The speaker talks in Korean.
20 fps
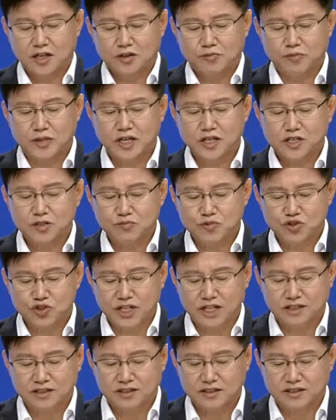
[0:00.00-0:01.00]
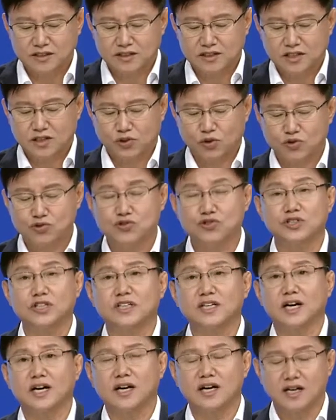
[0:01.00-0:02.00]
맹금류사는
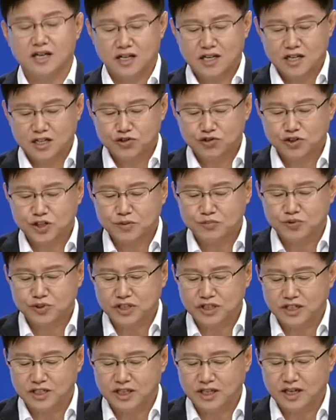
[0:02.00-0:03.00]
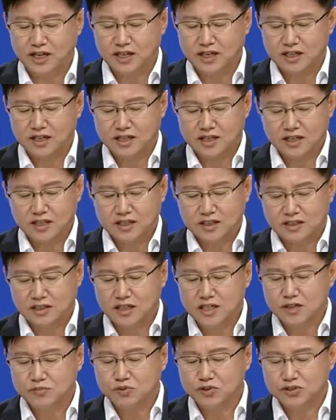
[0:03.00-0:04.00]
독수리나 수리 부엉이가
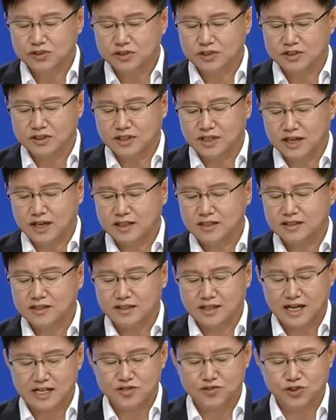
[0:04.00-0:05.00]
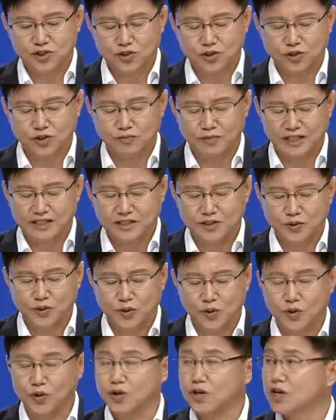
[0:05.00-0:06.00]
넓은 하늘을 날 수 있도록
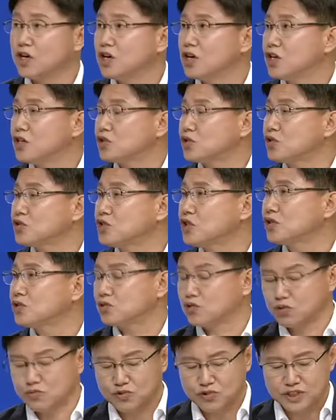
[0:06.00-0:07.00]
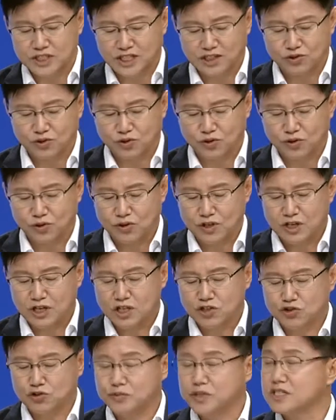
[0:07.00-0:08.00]
만들고 초식 동물사도
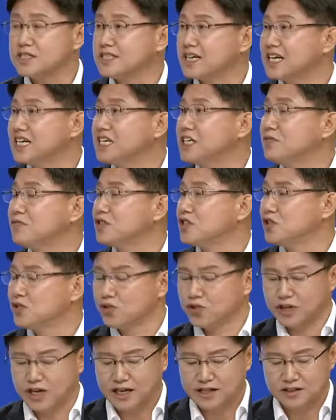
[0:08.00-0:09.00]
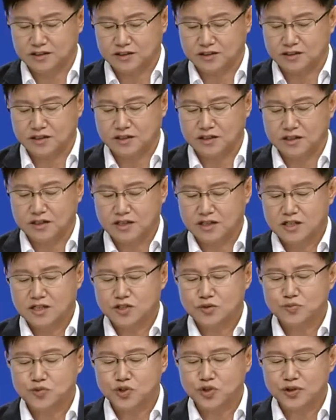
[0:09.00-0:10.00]
주변 산림을 이용하여
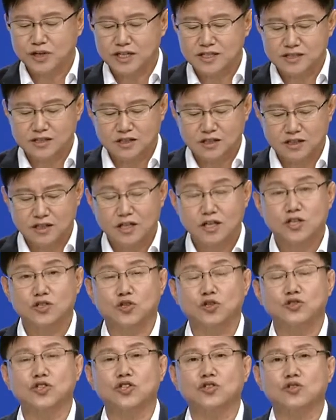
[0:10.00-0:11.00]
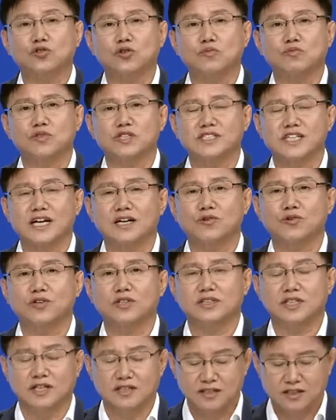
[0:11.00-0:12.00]
숲속에서 초식 동물이 살고
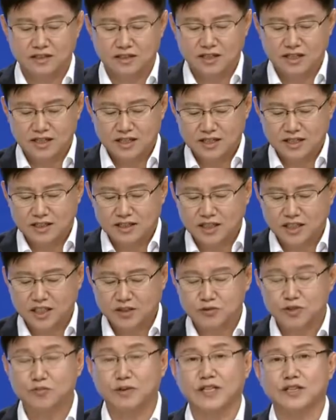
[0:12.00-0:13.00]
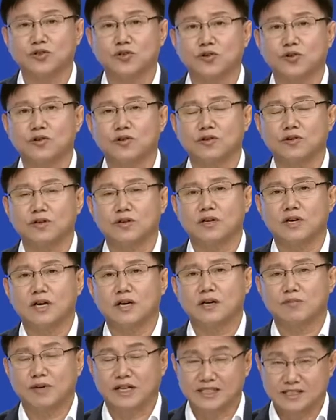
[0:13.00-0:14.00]
있다는 느낌을 받도록
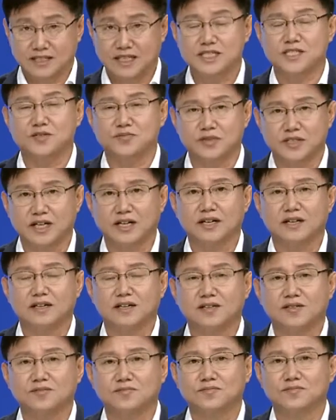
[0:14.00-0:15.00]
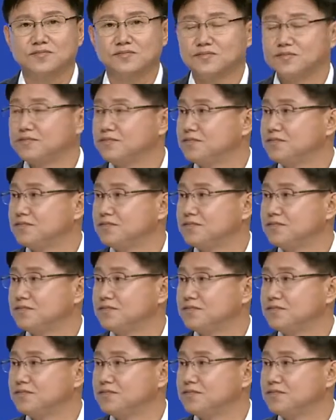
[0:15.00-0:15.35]
만들겠습니다. 네. 네좀